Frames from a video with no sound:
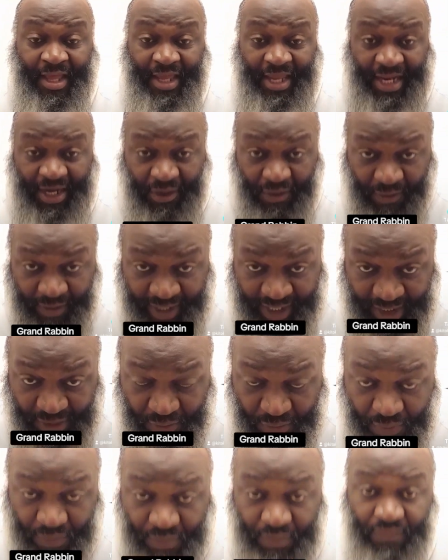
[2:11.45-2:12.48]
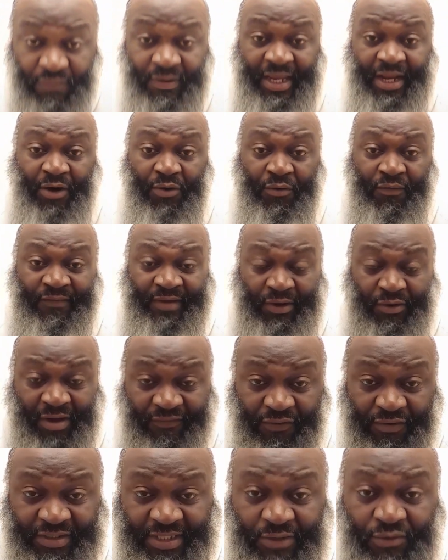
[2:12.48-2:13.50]
Eloheinu, Elovelo
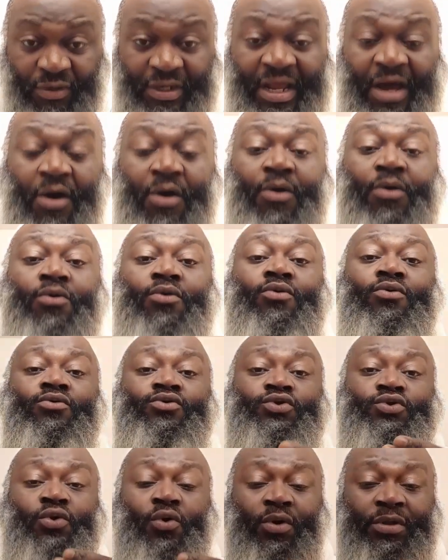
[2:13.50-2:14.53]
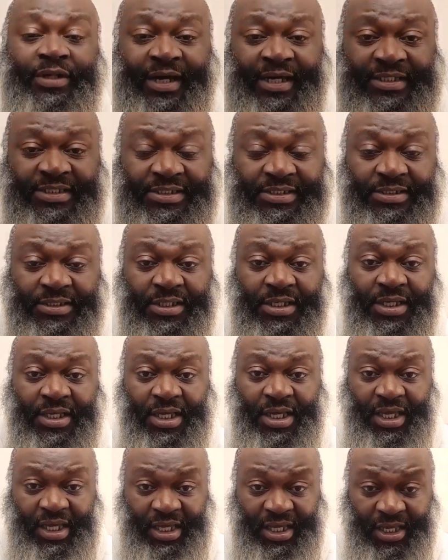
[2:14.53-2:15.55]
nous, là on se redresse
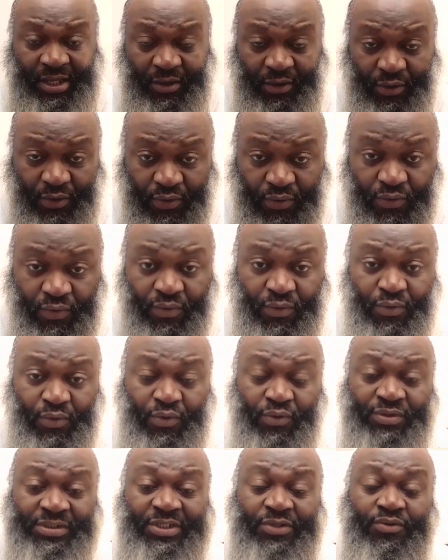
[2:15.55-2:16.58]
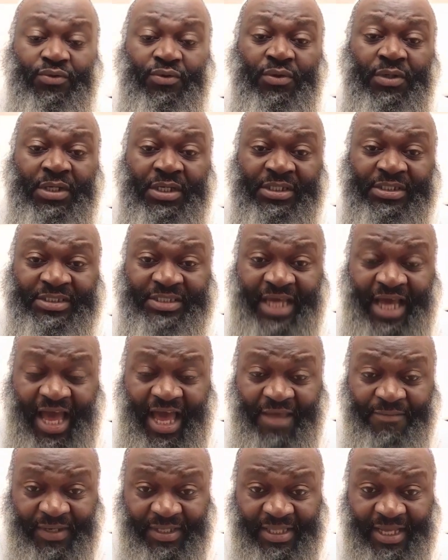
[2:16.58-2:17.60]
et on continue sa
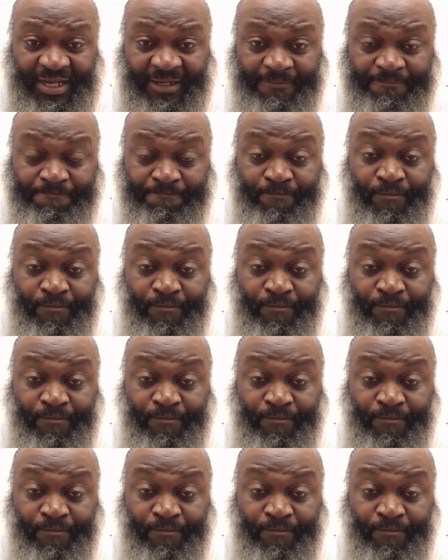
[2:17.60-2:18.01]
Amida.